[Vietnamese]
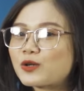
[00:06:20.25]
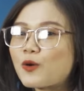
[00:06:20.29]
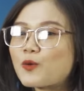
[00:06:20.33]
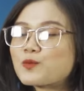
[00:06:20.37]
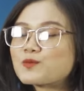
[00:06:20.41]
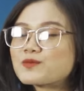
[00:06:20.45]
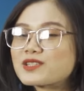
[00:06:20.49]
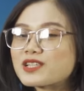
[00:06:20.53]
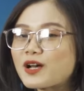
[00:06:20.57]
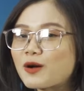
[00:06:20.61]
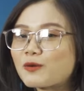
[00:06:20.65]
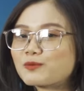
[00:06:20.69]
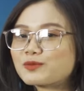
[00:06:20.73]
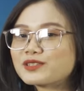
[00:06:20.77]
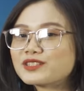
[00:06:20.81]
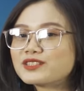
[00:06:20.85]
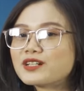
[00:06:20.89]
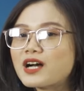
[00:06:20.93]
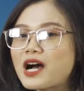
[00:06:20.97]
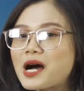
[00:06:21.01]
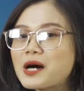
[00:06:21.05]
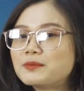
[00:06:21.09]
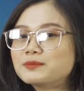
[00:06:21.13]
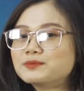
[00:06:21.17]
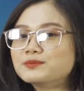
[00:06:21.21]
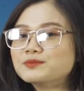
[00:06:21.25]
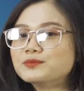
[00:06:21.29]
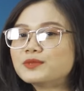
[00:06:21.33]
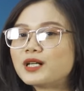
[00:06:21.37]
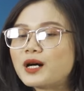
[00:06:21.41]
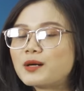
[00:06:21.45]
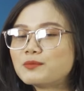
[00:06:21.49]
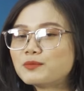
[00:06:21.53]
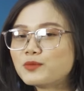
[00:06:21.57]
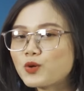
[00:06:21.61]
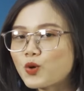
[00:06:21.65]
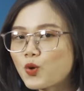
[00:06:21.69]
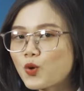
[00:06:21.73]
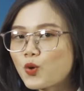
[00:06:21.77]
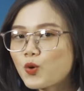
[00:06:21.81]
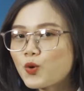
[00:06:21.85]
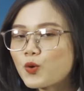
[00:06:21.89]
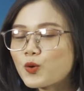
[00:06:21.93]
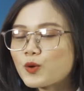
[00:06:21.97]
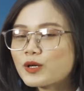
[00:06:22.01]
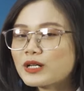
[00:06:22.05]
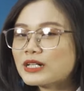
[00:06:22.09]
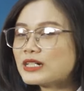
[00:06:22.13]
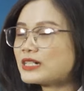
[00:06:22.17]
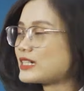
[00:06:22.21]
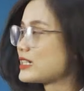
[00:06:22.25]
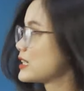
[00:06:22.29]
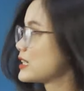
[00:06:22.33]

cũng giống như âm âm U,